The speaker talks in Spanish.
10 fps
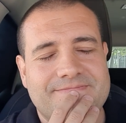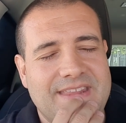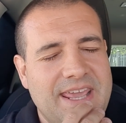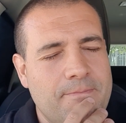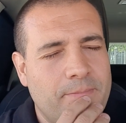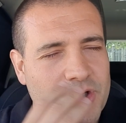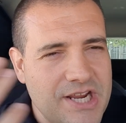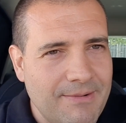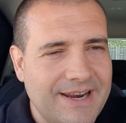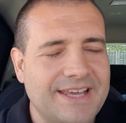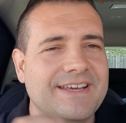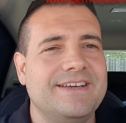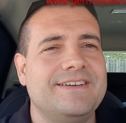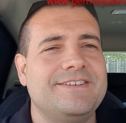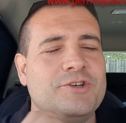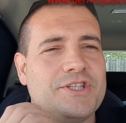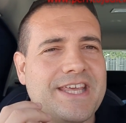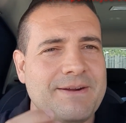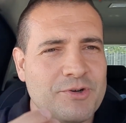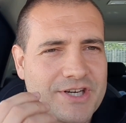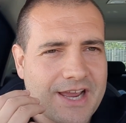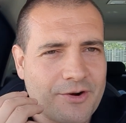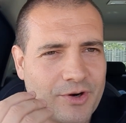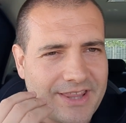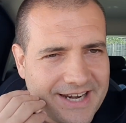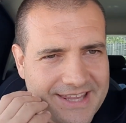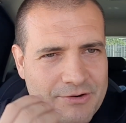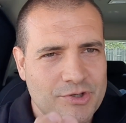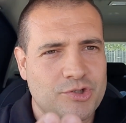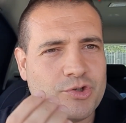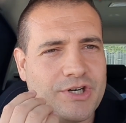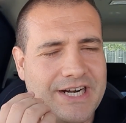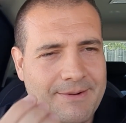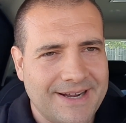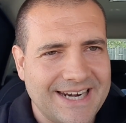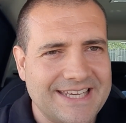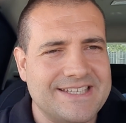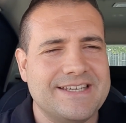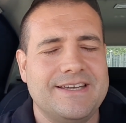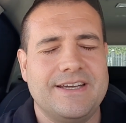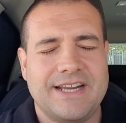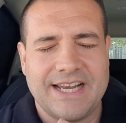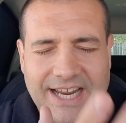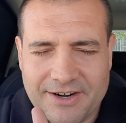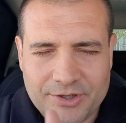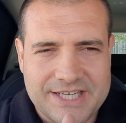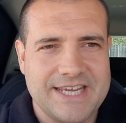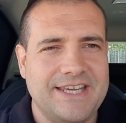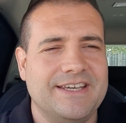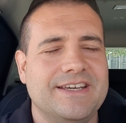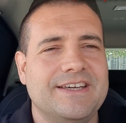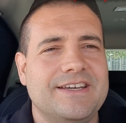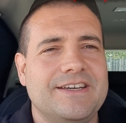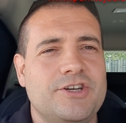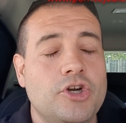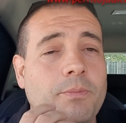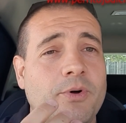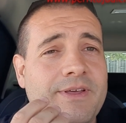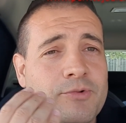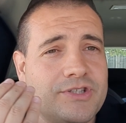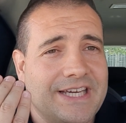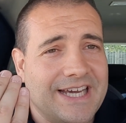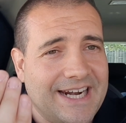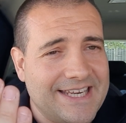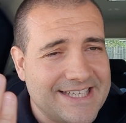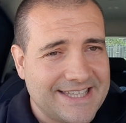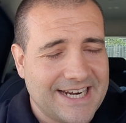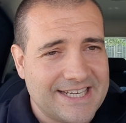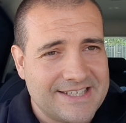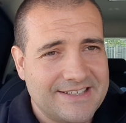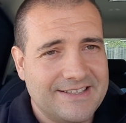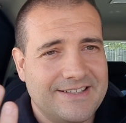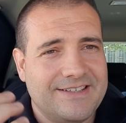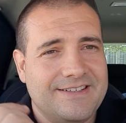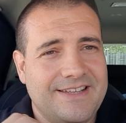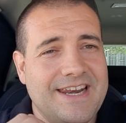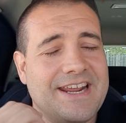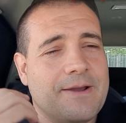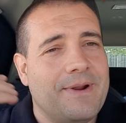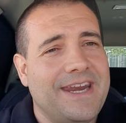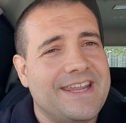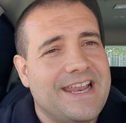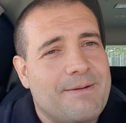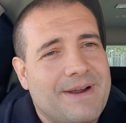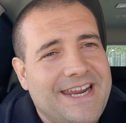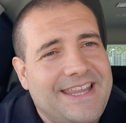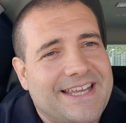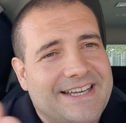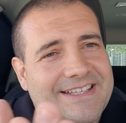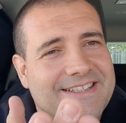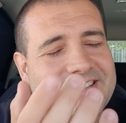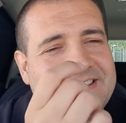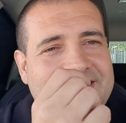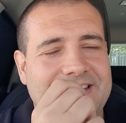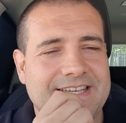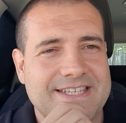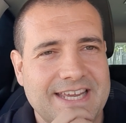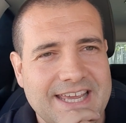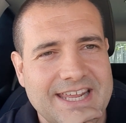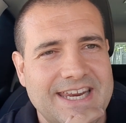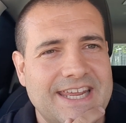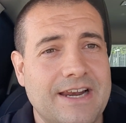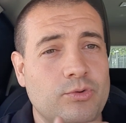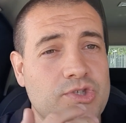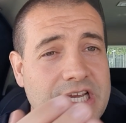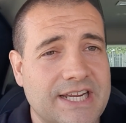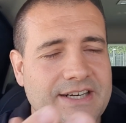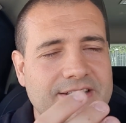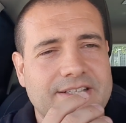Imposible. Nos tenemos que acordar de nuestros rivales. Claro que sí. No podemos dejarles atrás. Tienen que venir de la manita a seguir y a luchar.